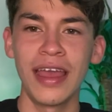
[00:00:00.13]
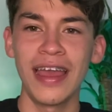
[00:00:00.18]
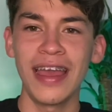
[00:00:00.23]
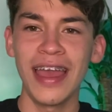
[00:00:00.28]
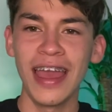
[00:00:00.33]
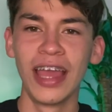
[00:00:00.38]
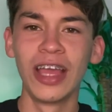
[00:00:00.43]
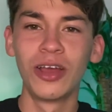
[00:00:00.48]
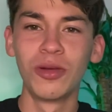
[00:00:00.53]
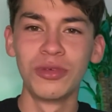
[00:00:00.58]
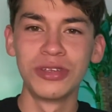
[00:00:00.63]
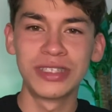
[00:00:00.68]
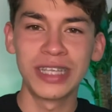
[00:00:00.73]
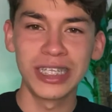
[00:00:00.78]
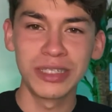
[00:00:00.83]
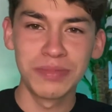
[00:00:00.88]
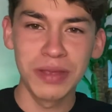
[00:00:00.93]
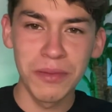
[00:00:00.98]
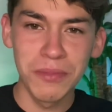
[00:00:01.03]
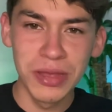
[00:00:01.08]
Hey, ¿cómo
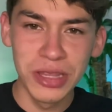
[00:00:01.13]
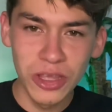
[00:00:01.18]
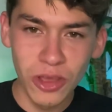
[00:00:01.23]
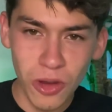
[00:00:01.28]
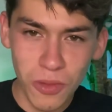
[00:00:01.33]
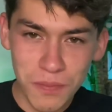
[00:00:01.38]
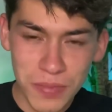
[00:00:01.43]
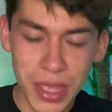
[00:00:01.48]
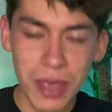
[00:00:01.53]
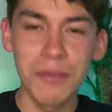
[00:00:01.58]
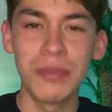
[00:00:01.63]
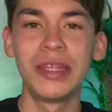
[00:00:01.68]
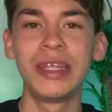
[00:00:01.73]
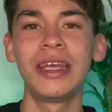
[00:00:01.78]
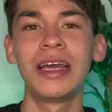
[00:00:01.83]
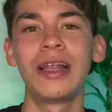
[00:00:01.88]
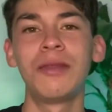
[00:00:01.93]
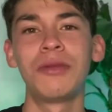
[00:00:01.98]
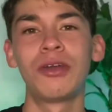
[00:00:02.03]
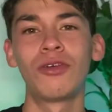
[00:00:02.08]
estás? Bienvenido, bienvenida
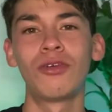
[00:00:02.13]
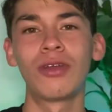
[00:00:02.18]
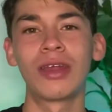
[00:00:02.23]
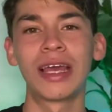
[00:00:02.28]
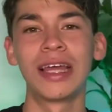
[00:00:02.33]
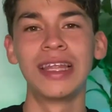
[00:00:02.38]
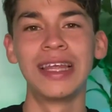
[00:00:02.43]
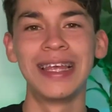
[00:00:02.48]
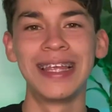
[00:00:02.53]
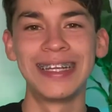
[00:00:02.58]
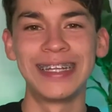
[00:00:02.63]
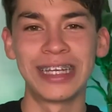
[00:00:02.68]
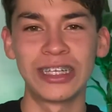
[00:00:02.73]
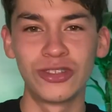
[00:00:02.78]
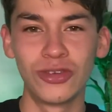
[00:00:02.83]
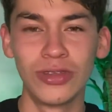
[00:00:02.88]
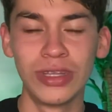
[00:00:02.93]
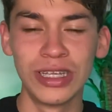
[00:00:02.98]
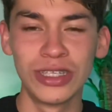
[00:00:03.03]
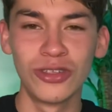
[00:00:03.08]
al mejor canal de
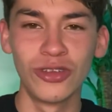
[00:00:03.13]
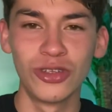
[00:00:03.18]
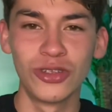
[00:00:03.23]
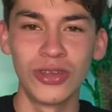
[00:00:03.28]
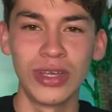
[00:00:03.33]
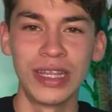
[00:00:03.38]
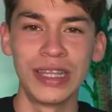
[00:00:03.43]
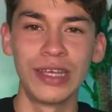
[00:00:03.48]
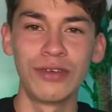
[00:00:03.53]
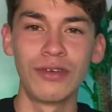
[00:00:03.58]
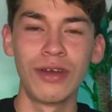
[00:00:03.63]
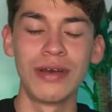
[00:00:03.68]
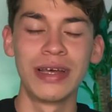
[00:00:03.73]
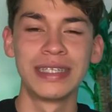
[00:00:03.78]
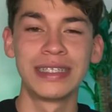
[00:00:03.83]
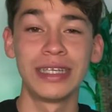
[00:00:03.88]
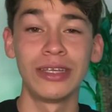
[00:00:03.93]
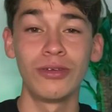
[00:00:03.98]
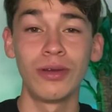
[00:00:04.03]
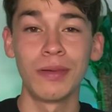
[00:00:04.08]
reacciones. Yo soy Andy
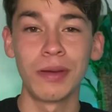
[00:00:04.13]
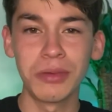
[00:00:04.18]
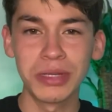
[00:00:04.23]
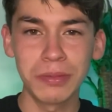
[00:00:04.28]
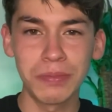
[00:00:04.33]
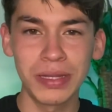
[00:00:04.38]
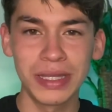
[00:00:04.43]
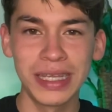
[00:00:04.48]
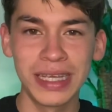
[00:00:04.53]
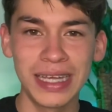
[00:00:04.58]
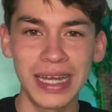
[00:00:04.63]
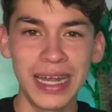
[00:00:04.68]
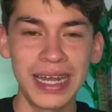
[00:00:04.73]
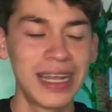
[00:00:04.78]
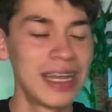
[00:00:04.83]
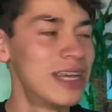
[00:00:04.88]
Cuevas y hoy vamos a platicar